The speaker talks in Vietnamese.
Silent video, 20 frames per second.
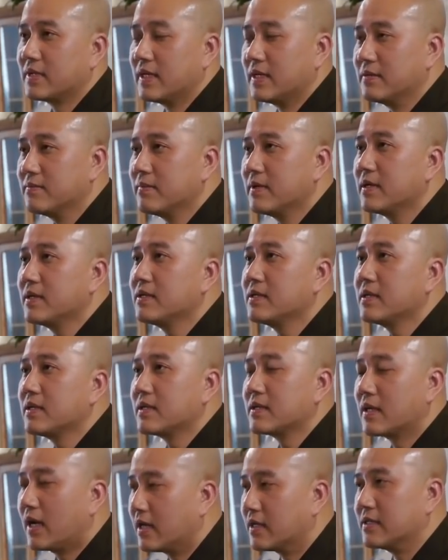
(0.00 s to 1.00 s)
Chị
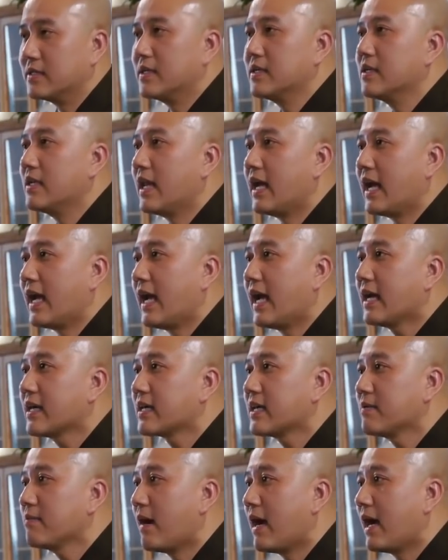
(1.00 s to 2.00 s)
mới gần như là
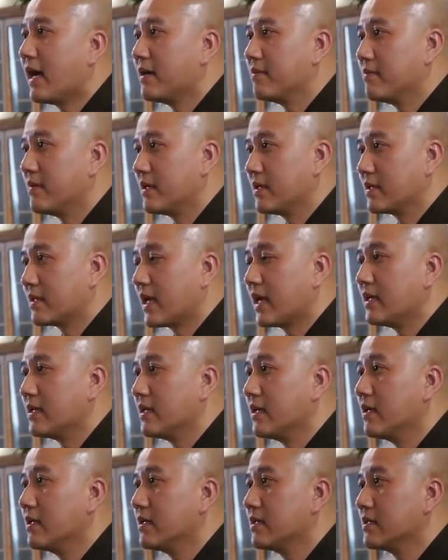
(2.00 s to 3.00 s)
hát cái bài mà
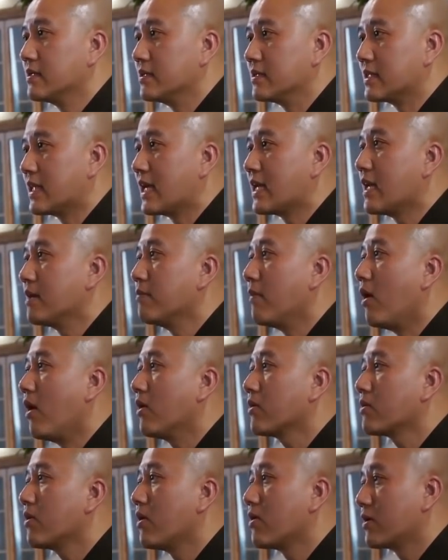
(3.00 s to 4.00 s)
thầy ơi người ta đã
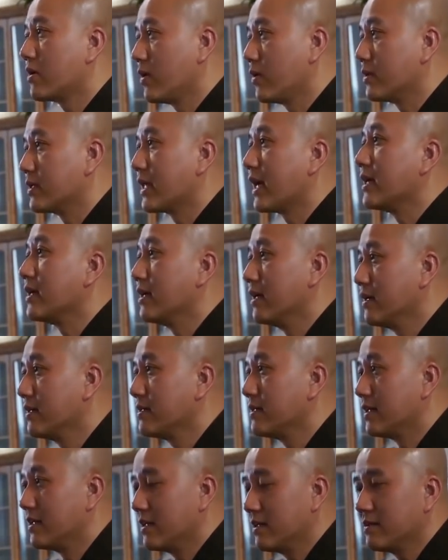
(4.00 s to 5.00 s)
bỏ con rồi thầy
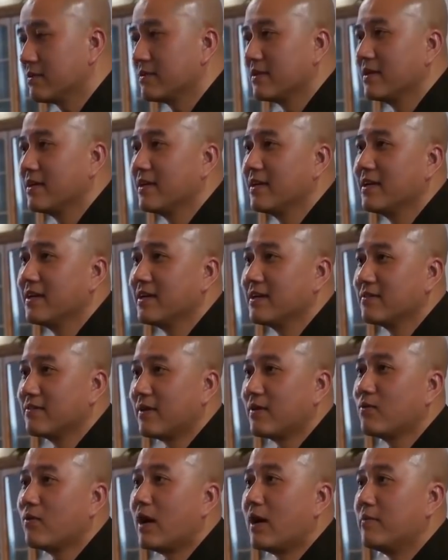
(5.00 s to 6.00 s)
ơi vậy đó.
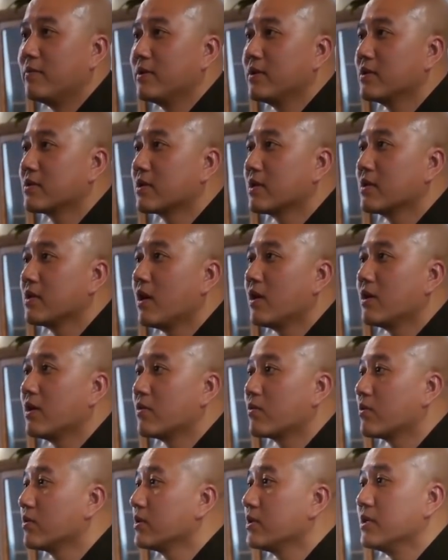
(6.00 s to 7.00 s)
Pháp Hòa mới nói cái đó
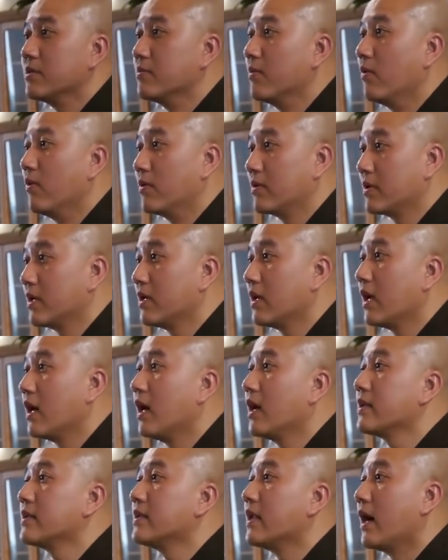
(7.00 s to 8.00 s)
đâu có gì buồn, đó là
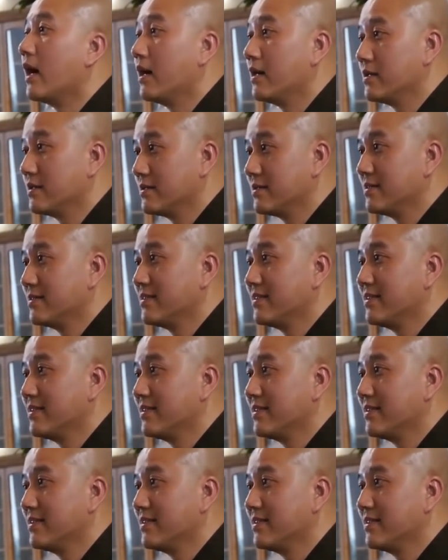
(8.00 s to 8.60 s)
hết nợ.